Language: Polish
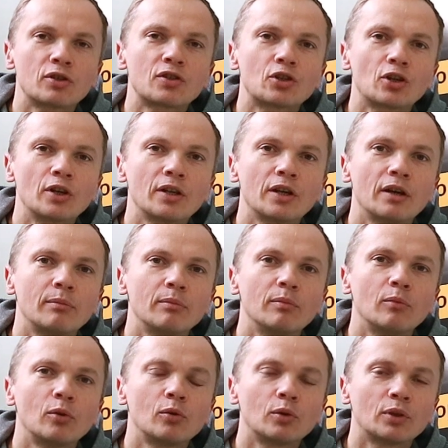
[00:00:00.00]
przestrzenie, aby
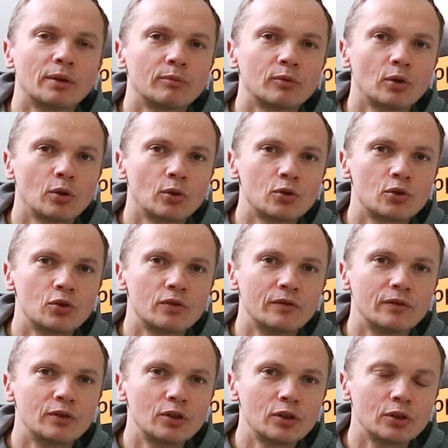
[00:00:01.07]
mogło tam dochodzić
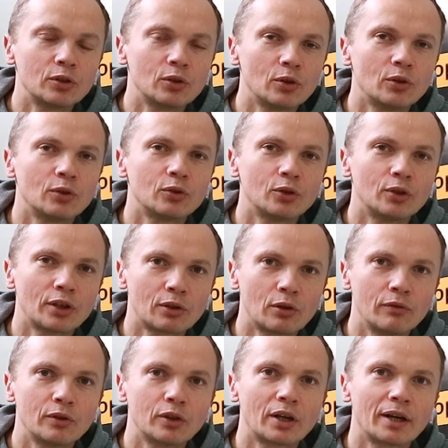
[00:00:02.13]
w nich do
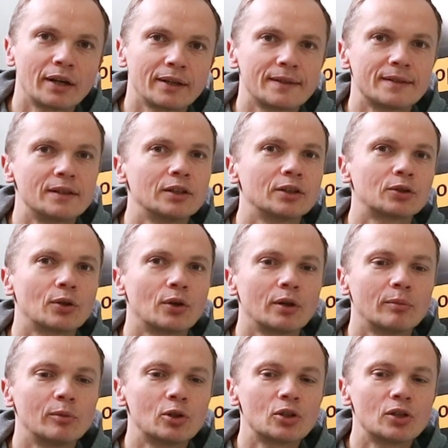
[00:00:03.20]
dodatkowych reakcji
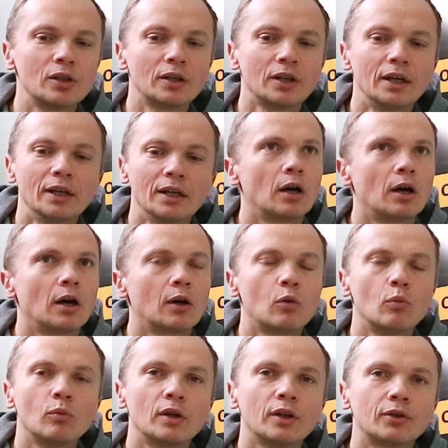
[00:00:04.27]
elektrochemicznych.
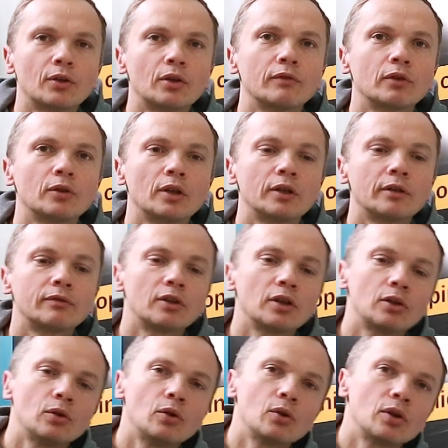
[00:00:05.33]
Akumulatory wykonane w
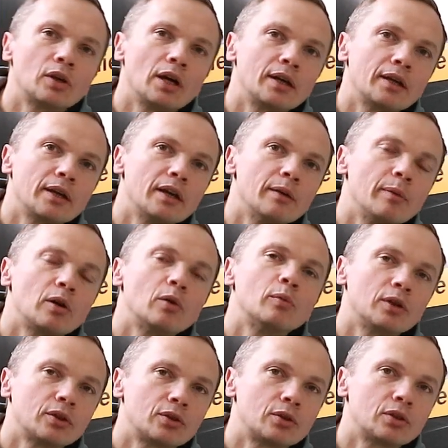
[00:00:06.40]
technologii AGM,
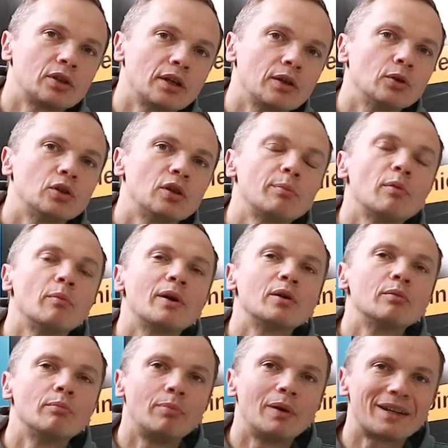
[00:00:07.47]
akumulatory tego typu
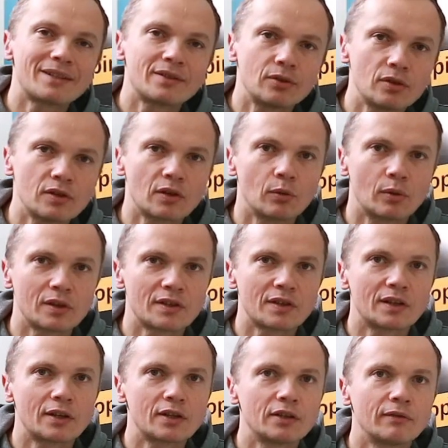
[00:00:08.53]
mają bardzo niską
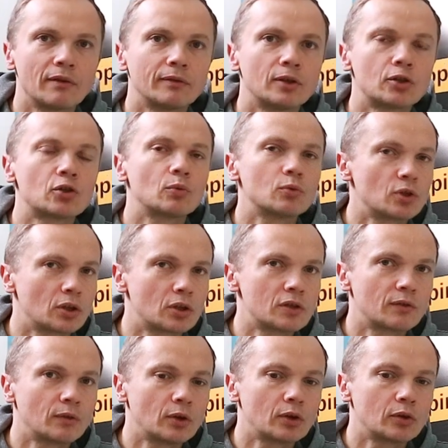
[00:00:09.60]
rezystancję wewnętrzną dzięki
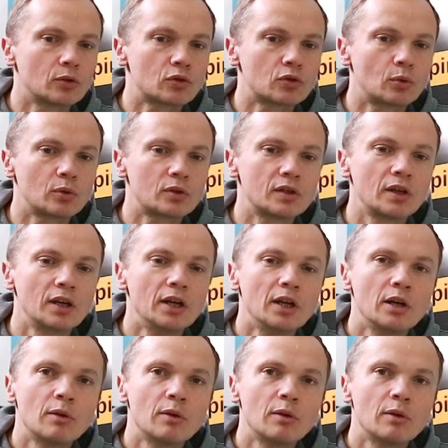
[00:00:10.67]
swojej konstrukcji,